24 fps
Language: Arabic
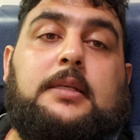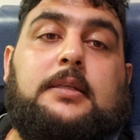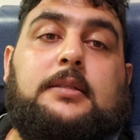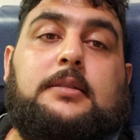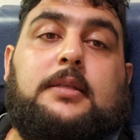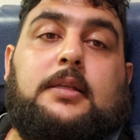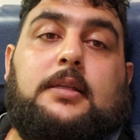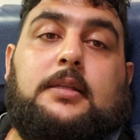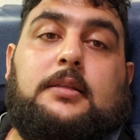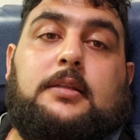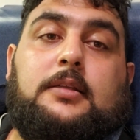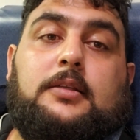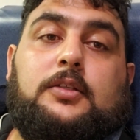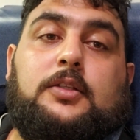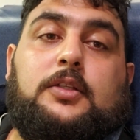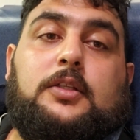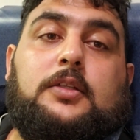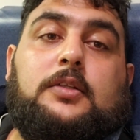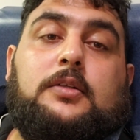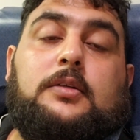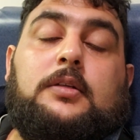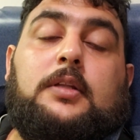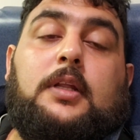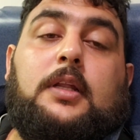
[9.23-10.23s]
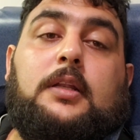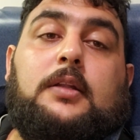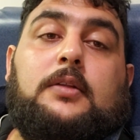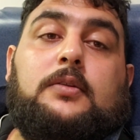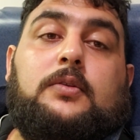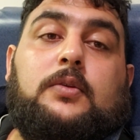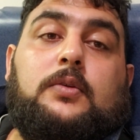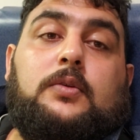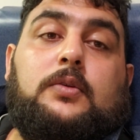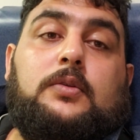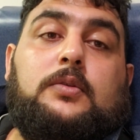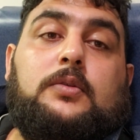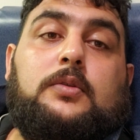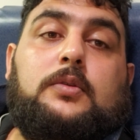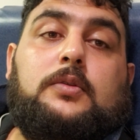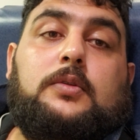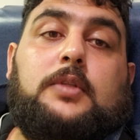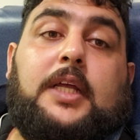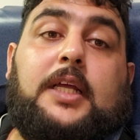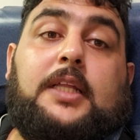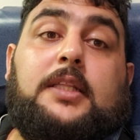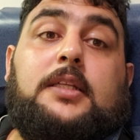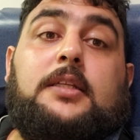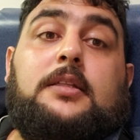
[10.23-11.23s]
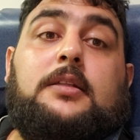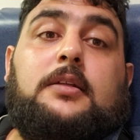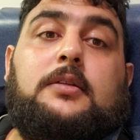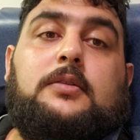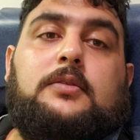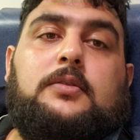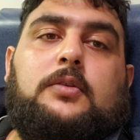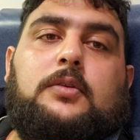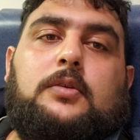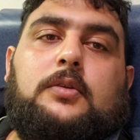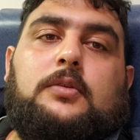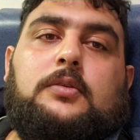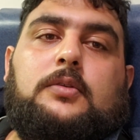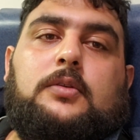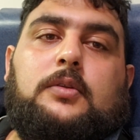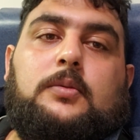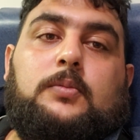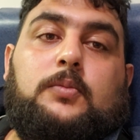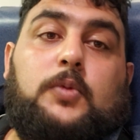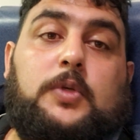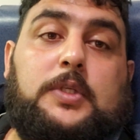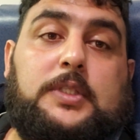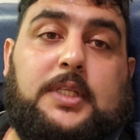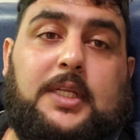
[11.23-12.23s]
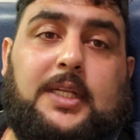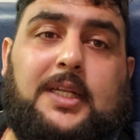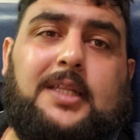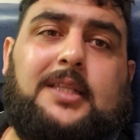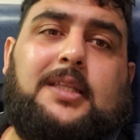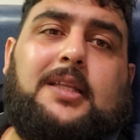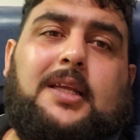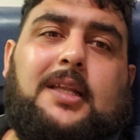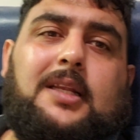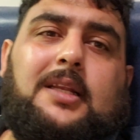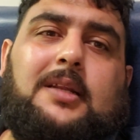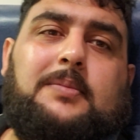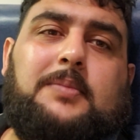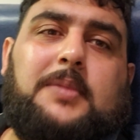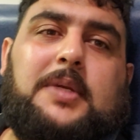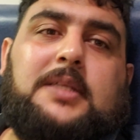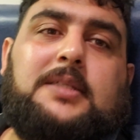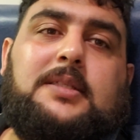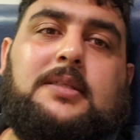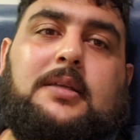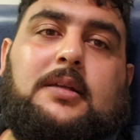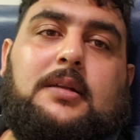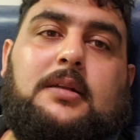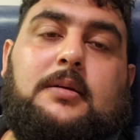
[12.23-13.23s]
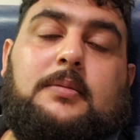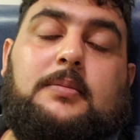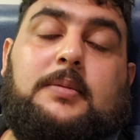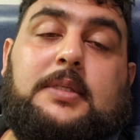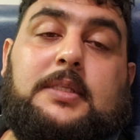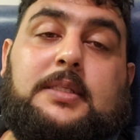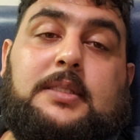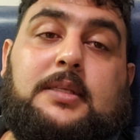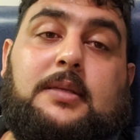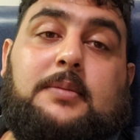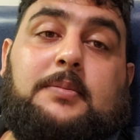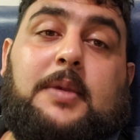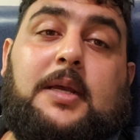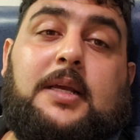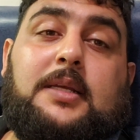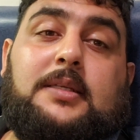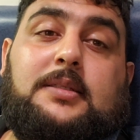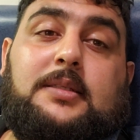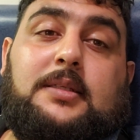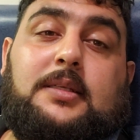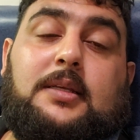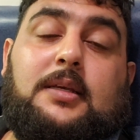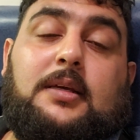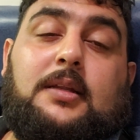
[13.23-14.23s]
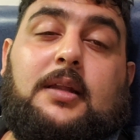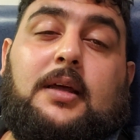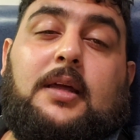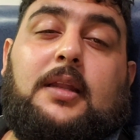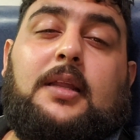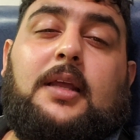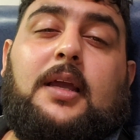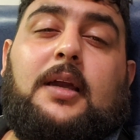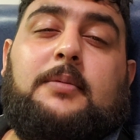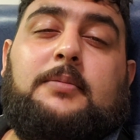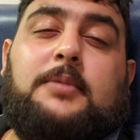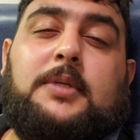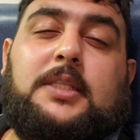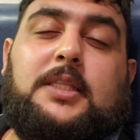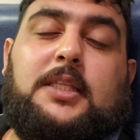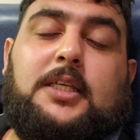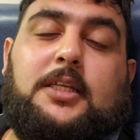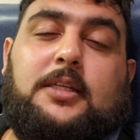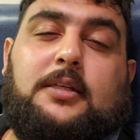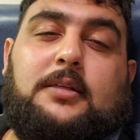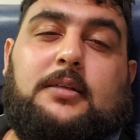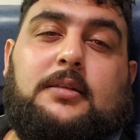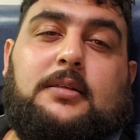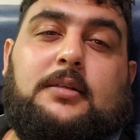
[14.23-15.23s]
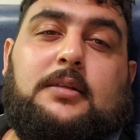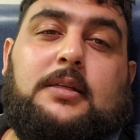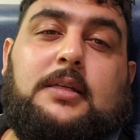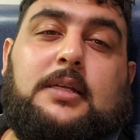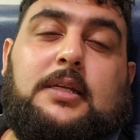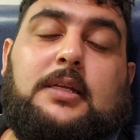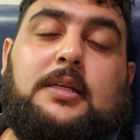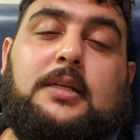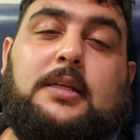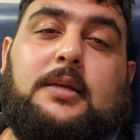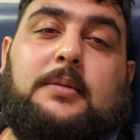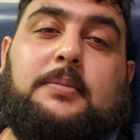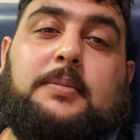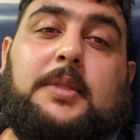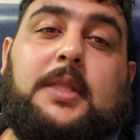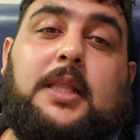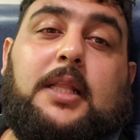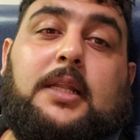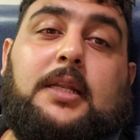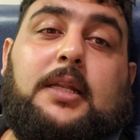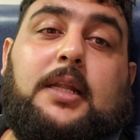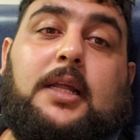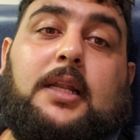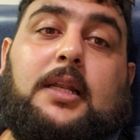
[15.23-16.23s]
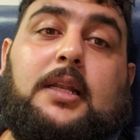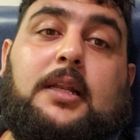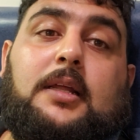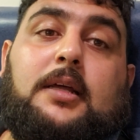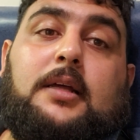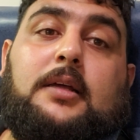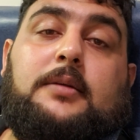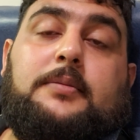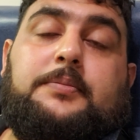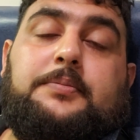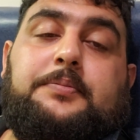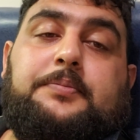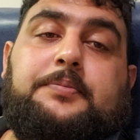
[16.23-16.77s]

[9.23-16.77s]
اذا انت جيت هون على تورونتو تحديدا تورونتو المواصلات كلها ميسرة بس اذا معك سيارة اريح بكتير يعني مثل انا هلا